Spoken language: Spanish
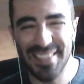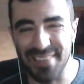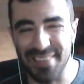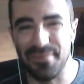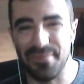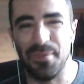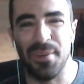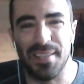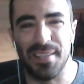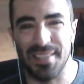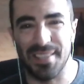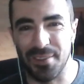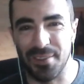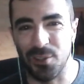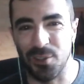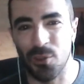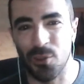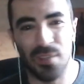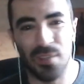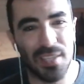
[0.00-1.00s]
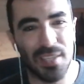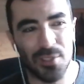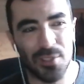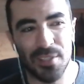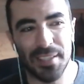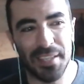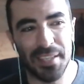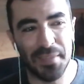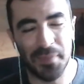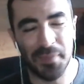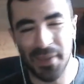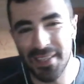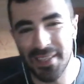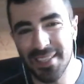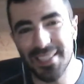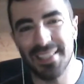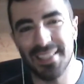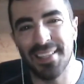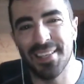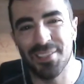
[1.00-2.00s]
Sí, pues eh, todos esos en
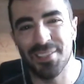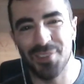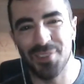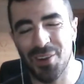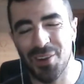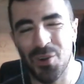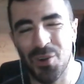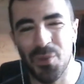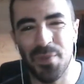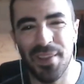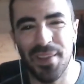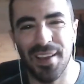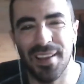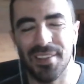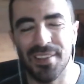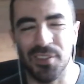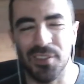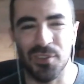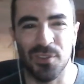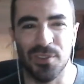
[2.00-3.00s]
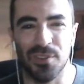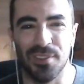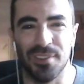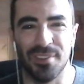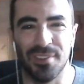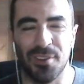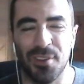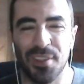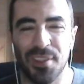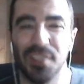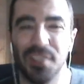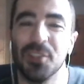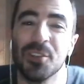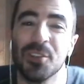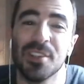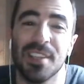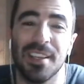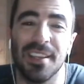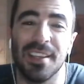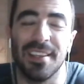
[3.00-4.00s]
España, si tenéis una copia, esos son
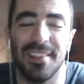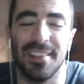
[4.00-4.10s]
trocitos